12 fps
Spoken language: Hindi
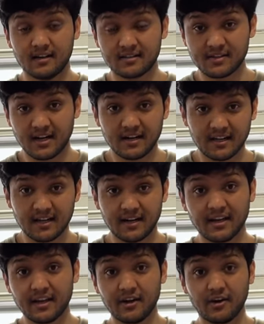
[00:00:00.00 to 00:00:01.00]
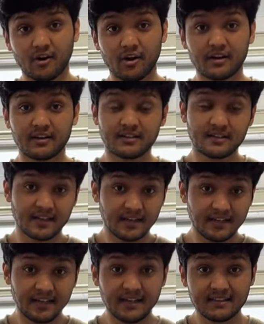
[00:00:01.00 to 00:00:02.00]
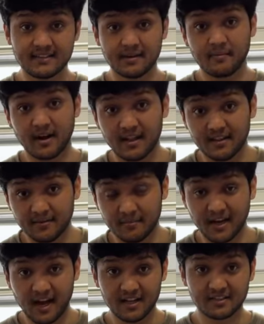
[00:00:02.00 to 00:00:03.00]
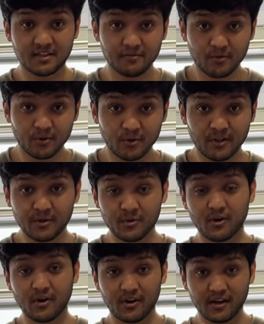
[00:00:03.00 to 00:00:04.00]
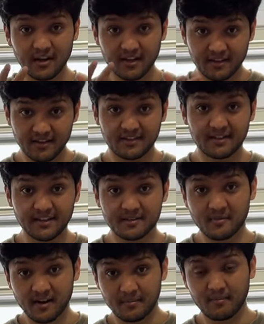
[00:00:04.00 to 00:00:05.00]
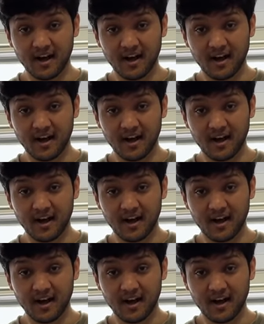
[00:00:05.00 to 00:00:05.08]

स्टार्ट करेंगे और 30 डेज के बाद मैं आज की फ़ोटो देखूंगा और 30 डेज बा,